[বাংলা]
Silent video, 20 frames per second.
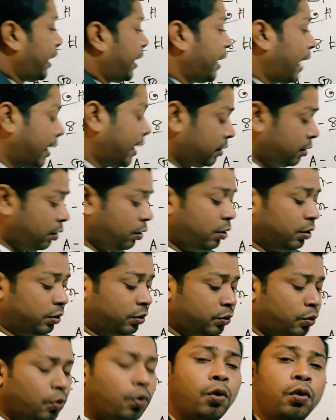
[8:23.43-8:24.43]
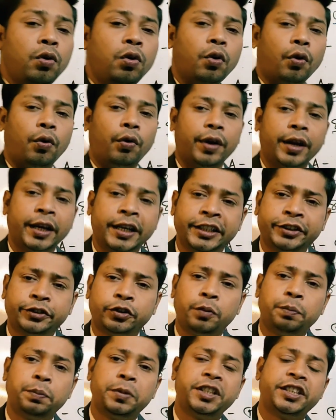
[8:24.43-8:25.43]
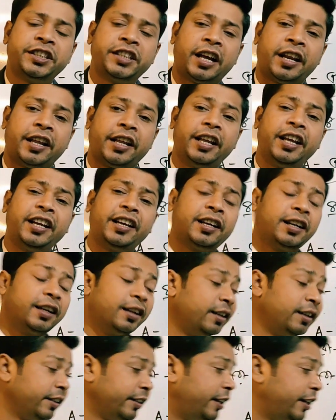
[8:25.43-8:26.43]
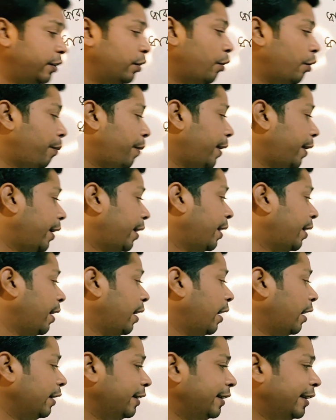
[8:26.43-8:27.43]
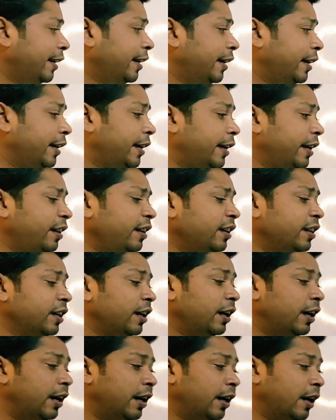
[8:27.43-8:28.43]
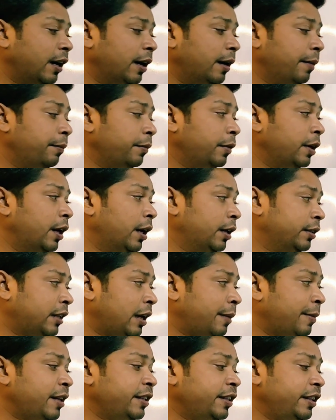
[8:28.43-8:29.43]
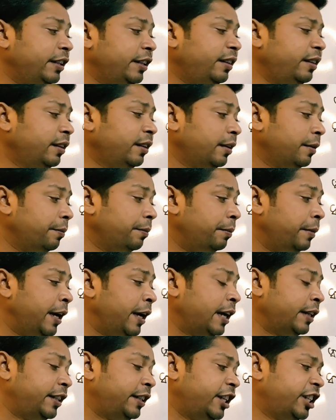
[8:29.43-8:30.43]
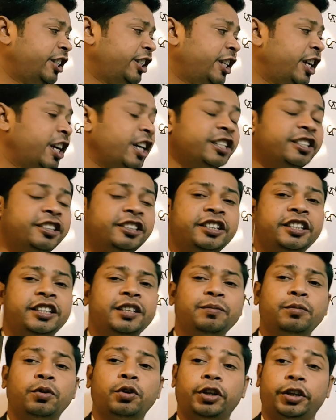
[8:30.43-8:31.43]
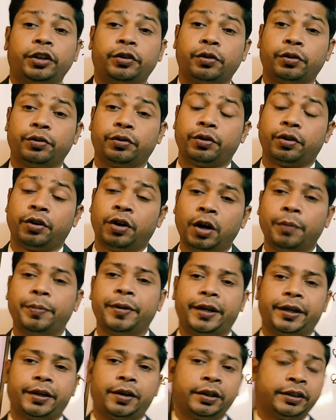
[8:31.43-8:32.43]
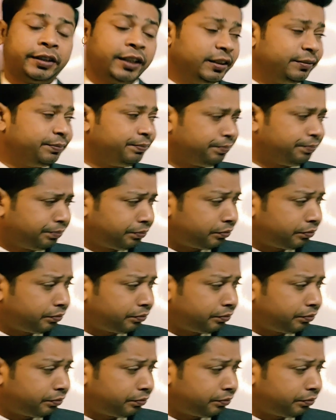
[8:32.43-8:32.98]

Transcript: তারিখ আদালত খুললো এই চব্বিশ তারিখ কি করবে এ এর তামাদির মেয়াদের শেষ দিন বলে গণ্য হবে অর্থাৎ